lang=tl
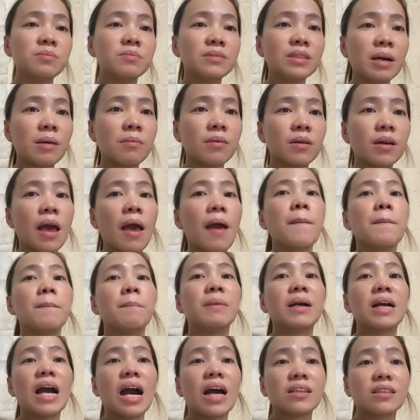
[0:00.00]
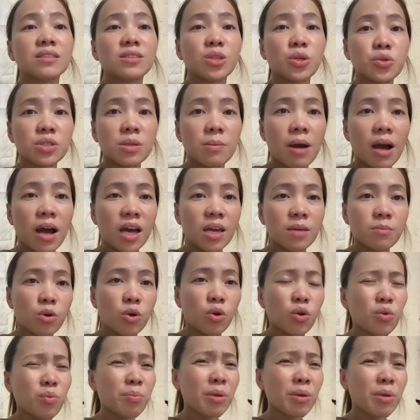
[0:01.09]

na maghahatid sa'yo sa bahay mo.